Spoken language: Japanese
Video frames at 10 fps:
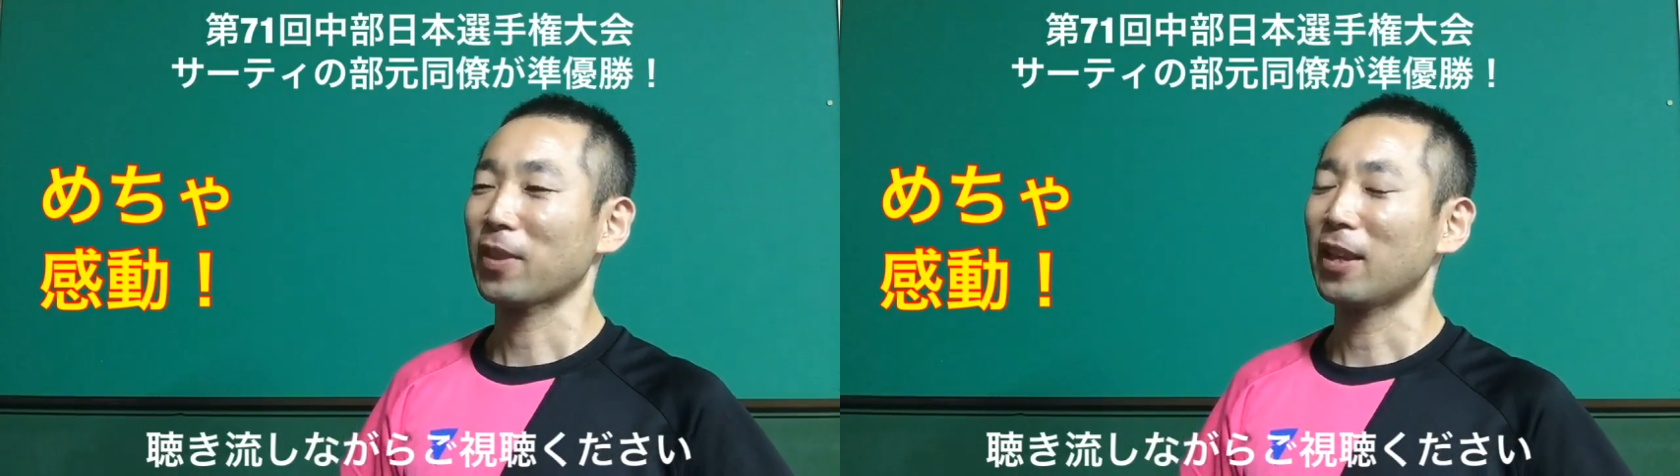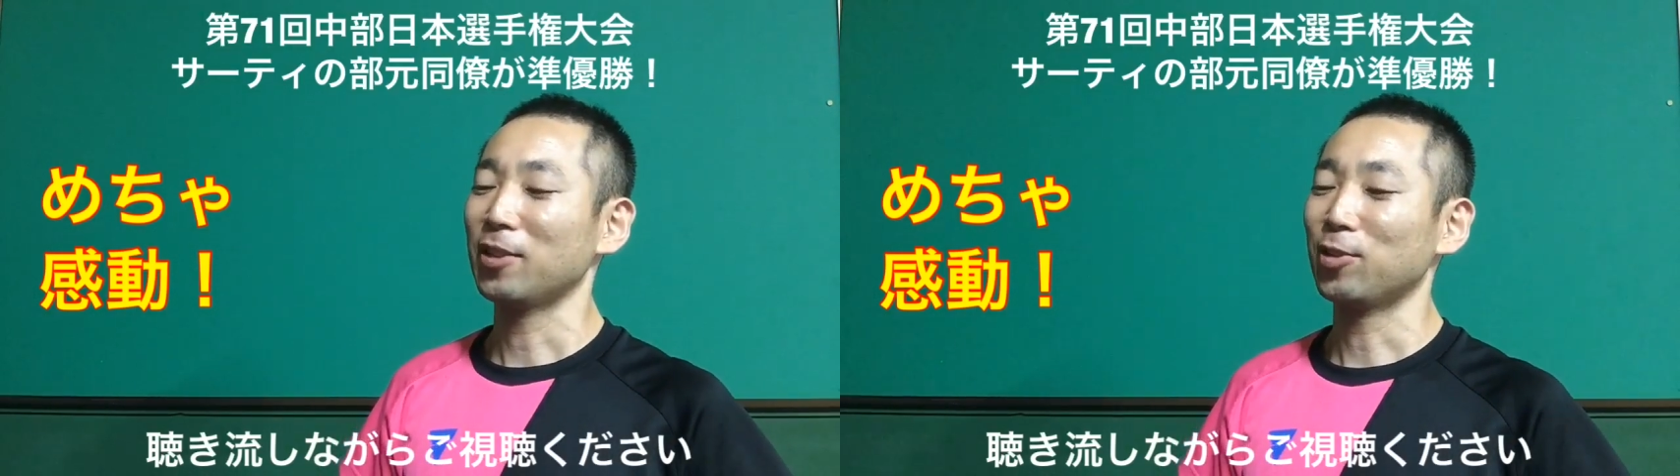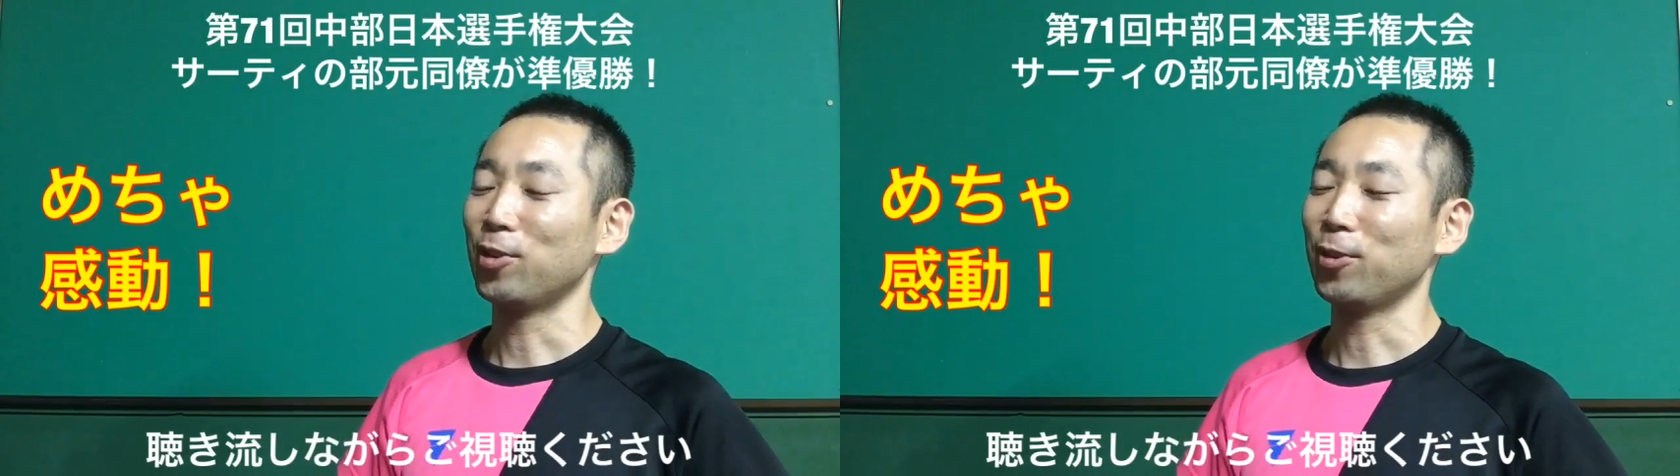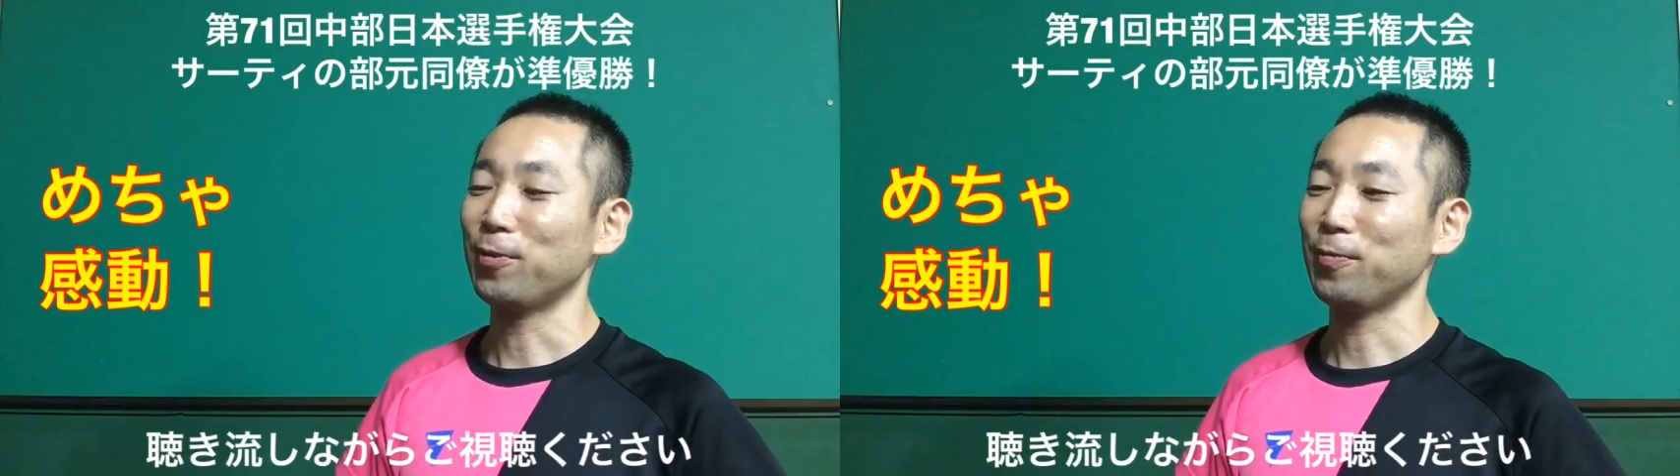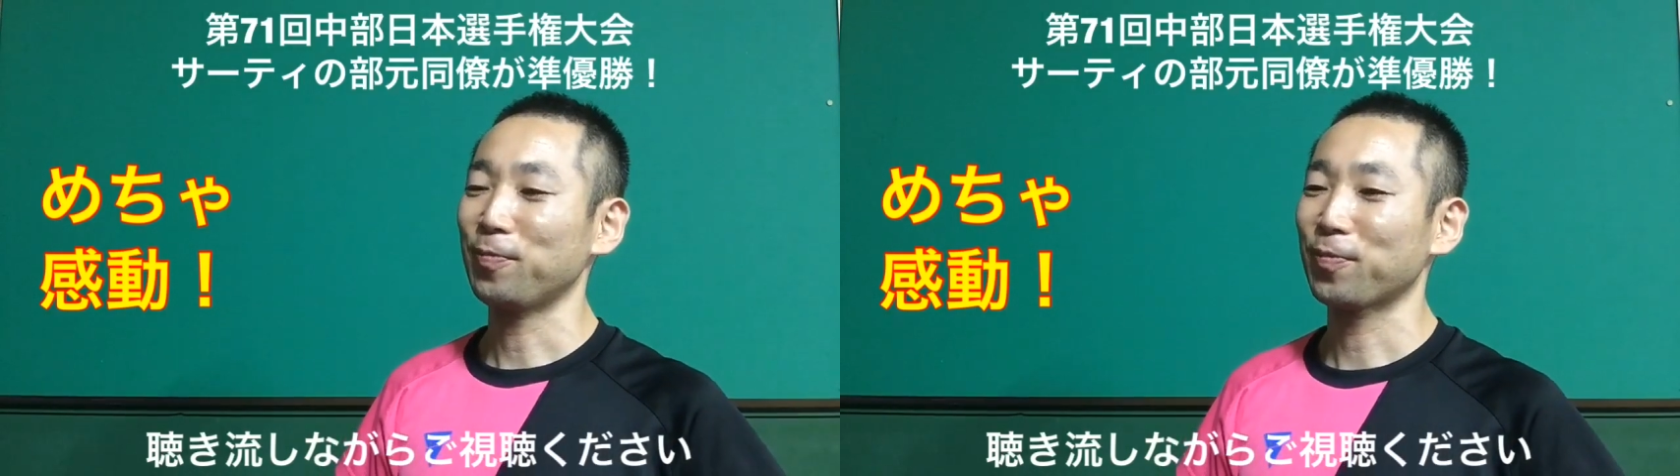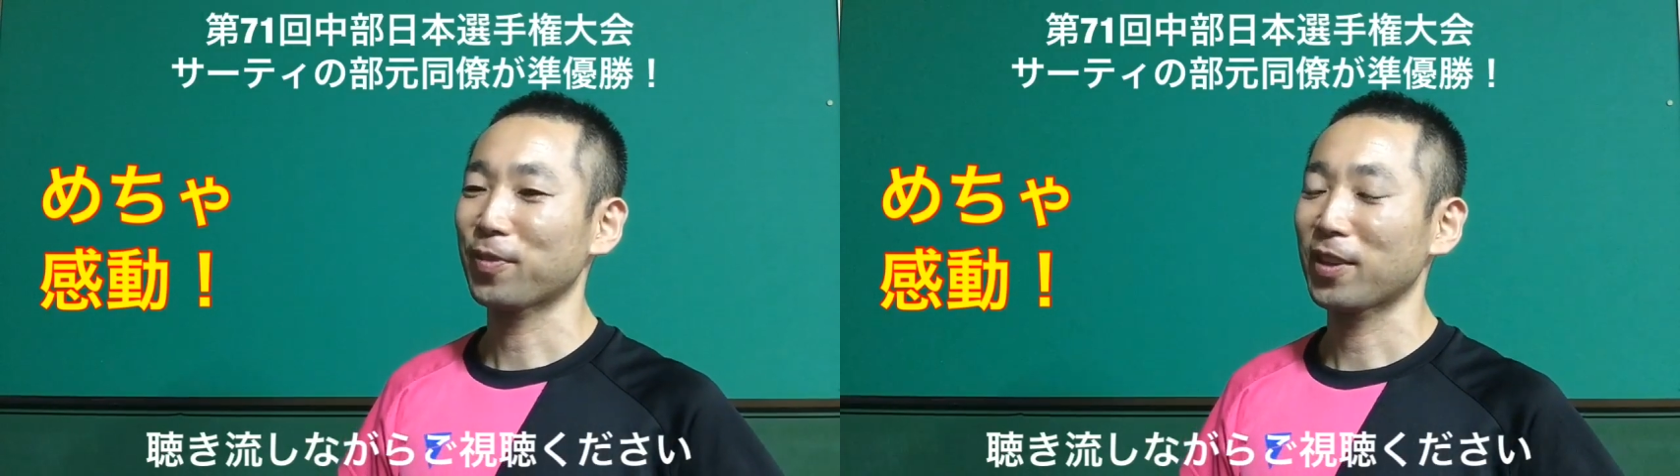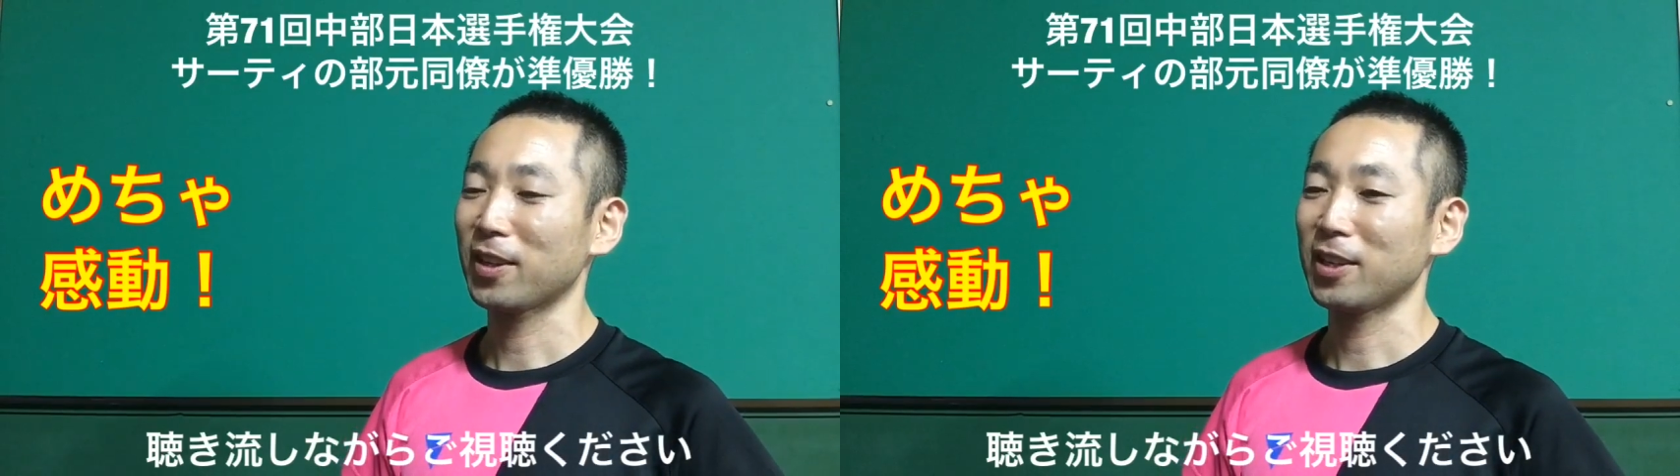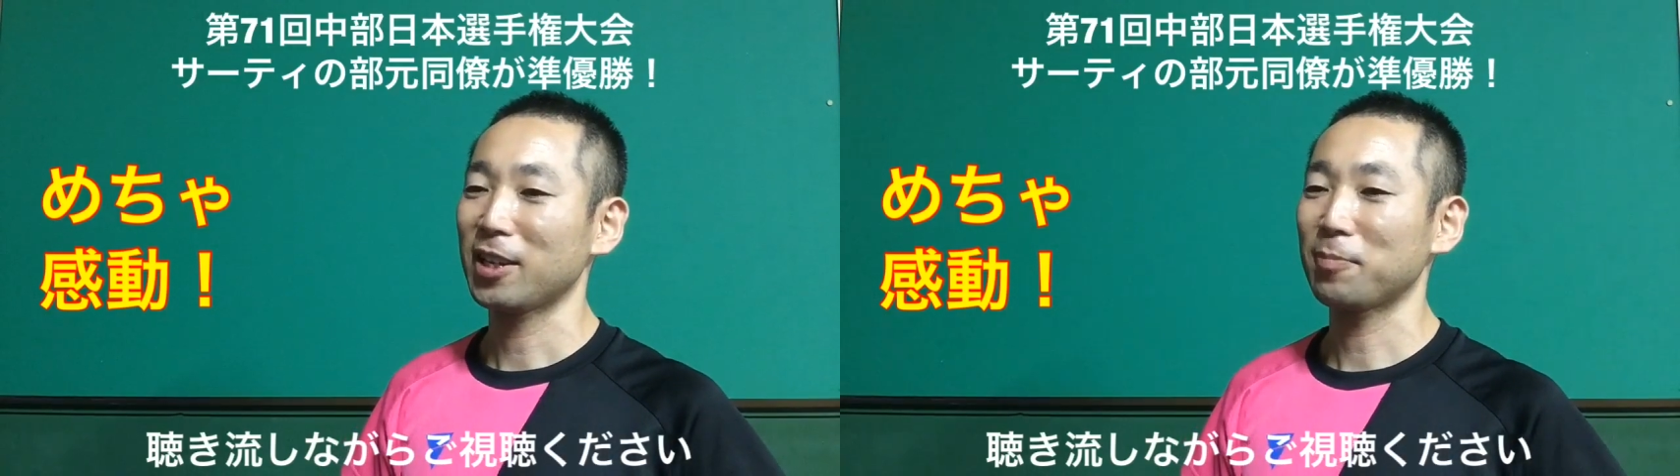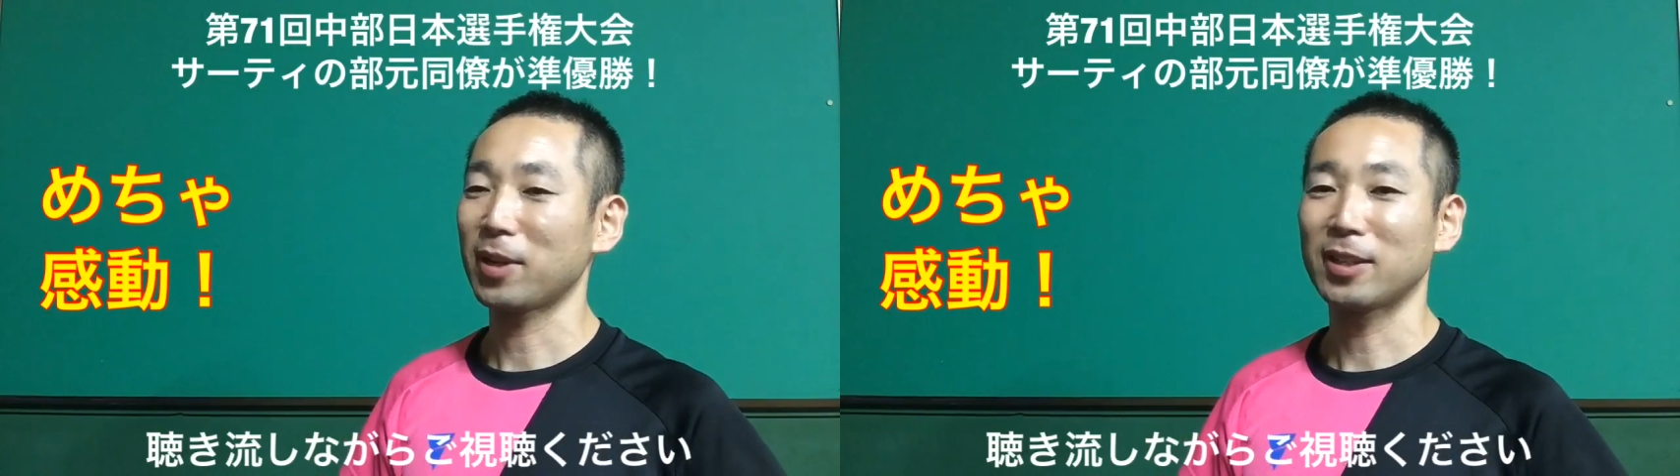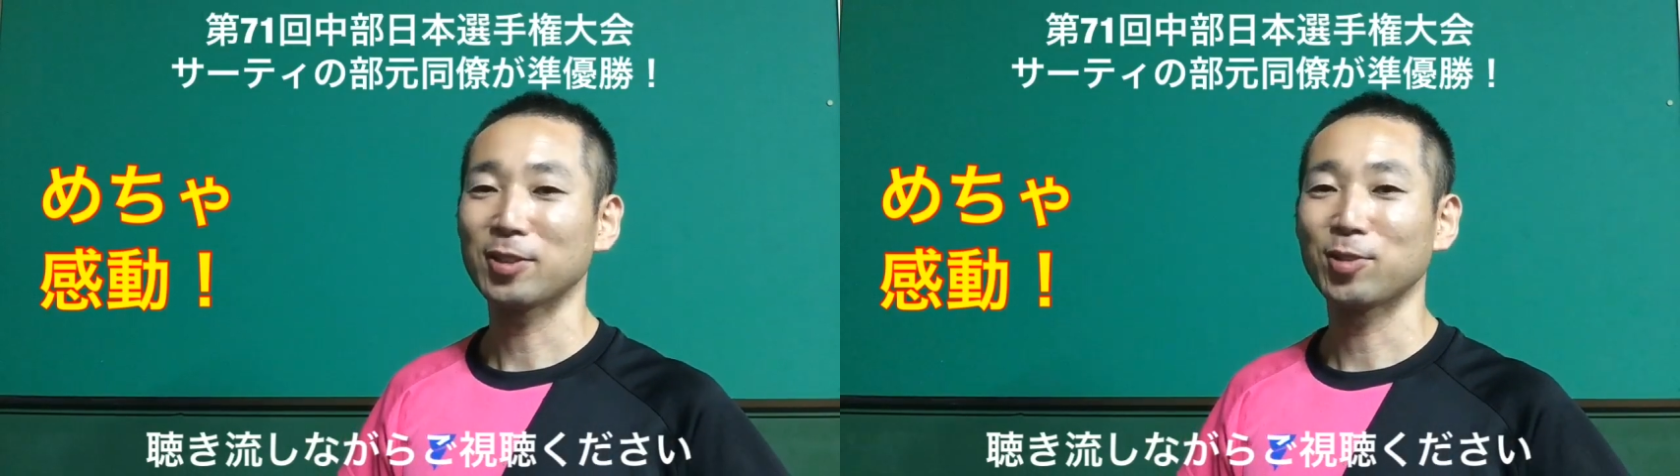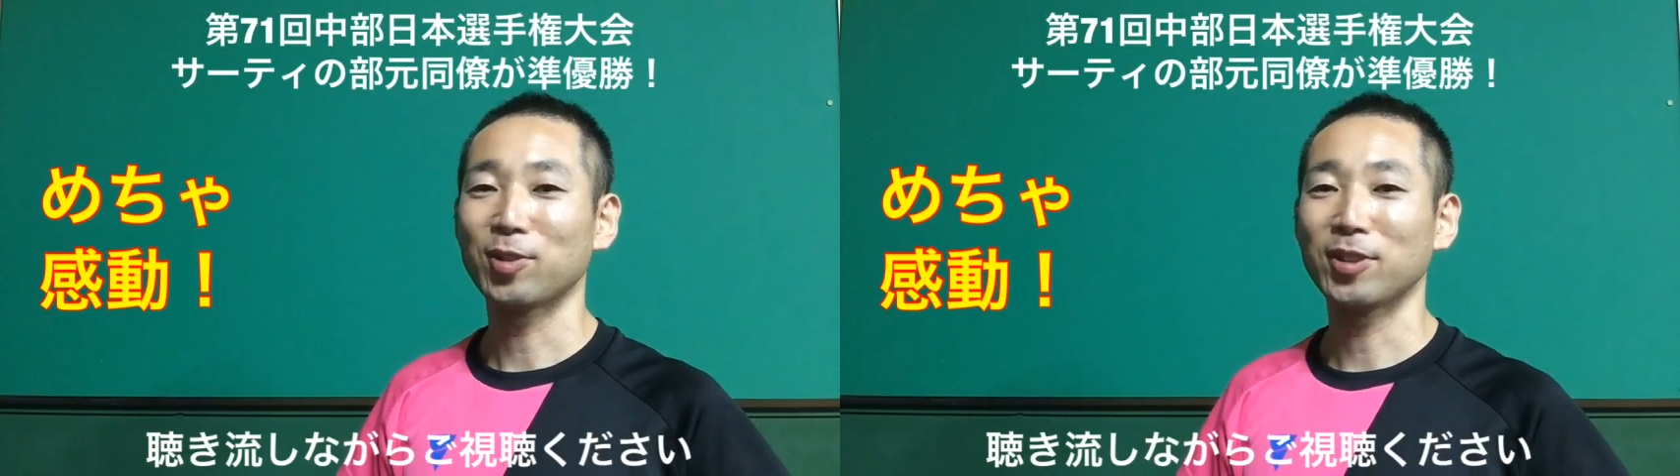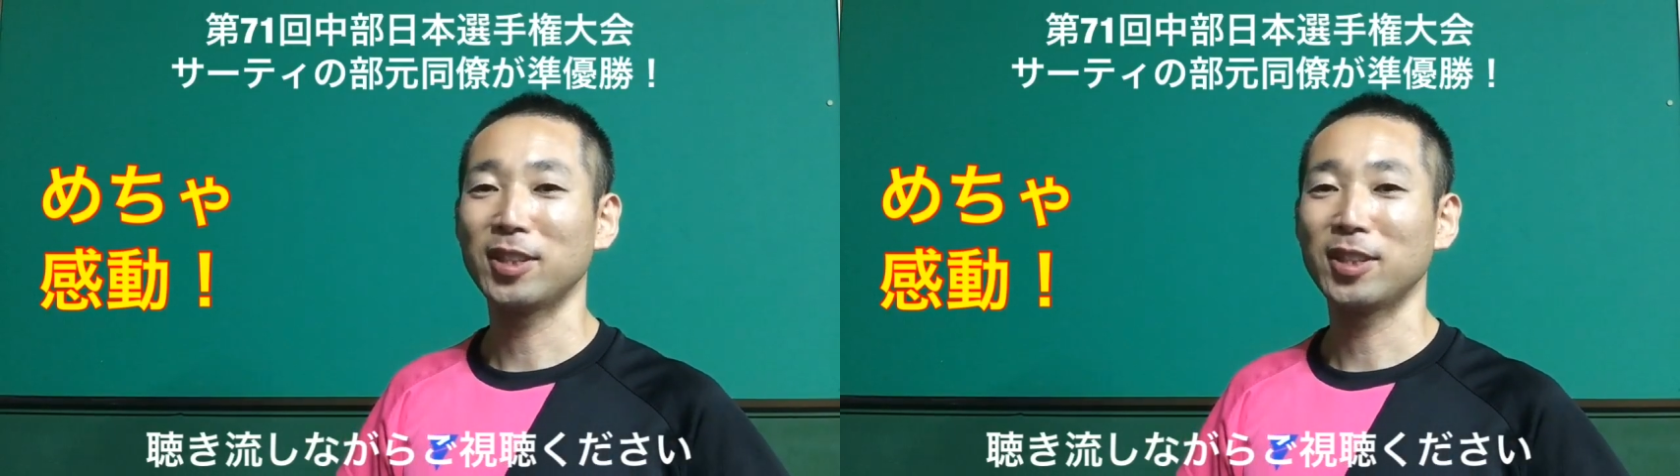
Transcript: あのやっぱその